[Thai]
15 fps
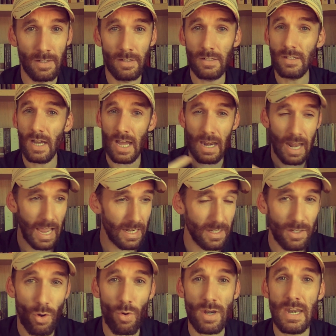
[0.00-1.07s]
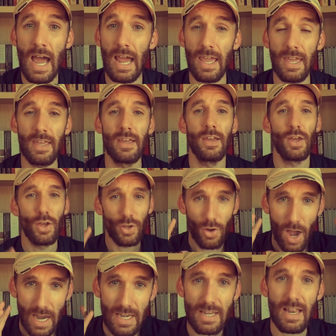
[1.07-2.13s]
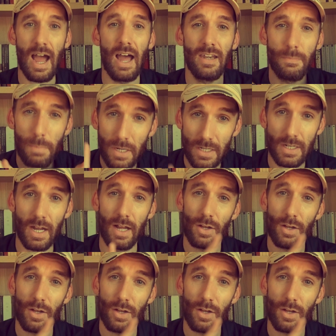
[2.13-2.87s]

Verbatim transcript: เรื่องอะไรหรือคนไหนก็อธิษฐานเผื่อ